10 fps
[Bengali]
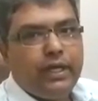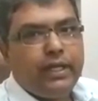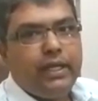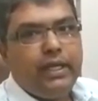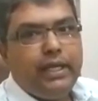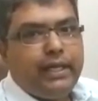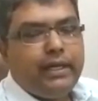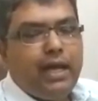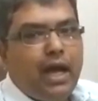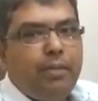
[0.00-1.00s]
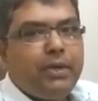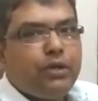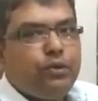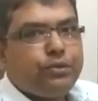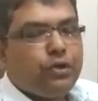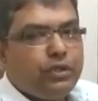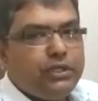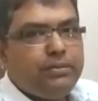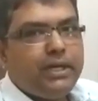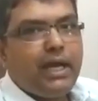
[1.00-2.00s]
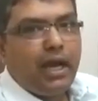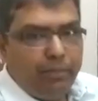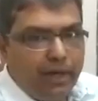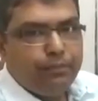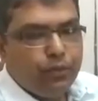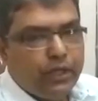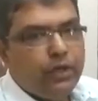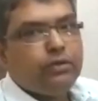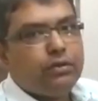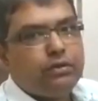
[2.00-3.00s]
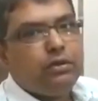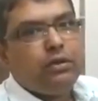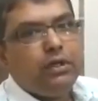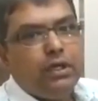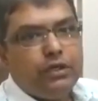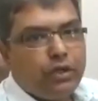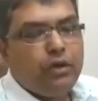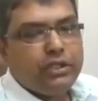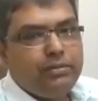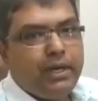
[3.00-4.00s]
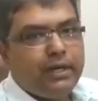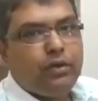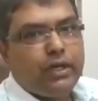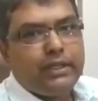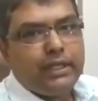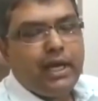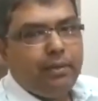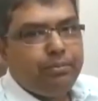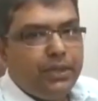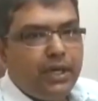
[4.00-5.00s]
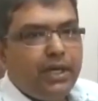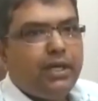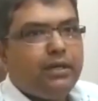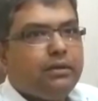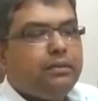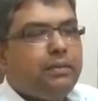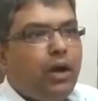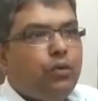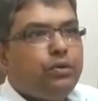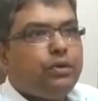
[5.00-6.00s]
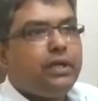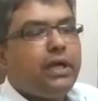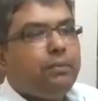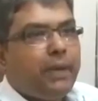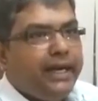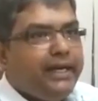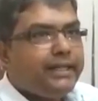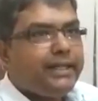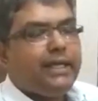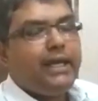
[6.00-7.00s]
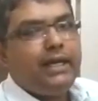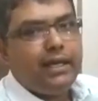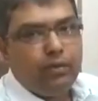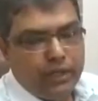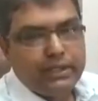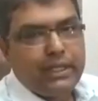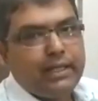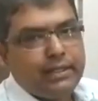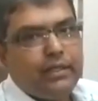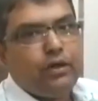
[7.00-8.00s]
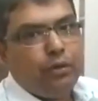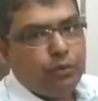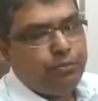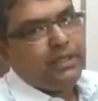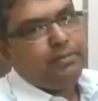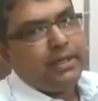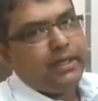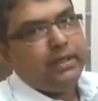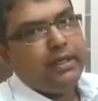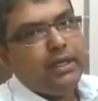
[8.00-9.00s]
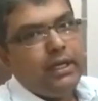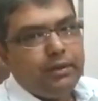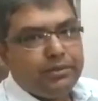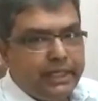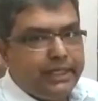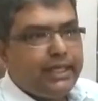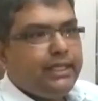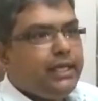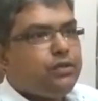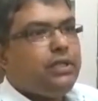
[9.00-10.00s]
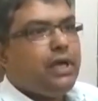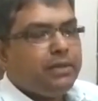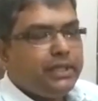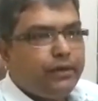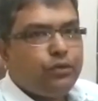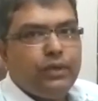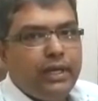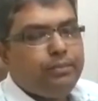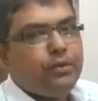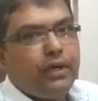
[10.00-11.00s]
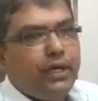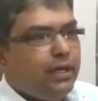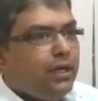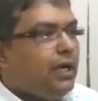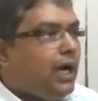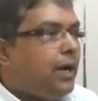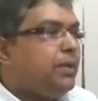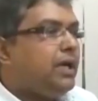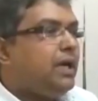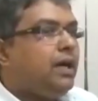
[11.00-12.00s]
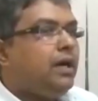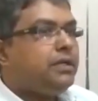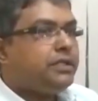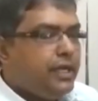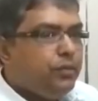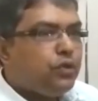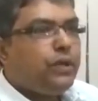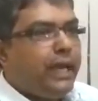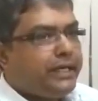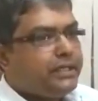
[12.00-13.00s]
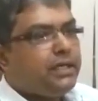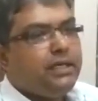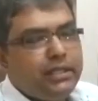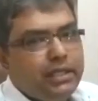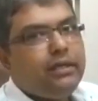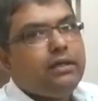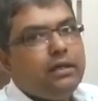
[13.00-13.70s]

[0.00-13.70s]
হয় এটা আমরা খুব সহজে মানে আমার পক্ষে অন্তত সহজে বার করার থেকে আপনারা আউট বাইরে থেকে এটা অনেক তাড়াতাড়ি খবর পেতে পারেন এবং সেটা দিয়ে যদি আমাদের একটু হেল্প করেন আমরা সেই মতো অ্যাকশান নিতে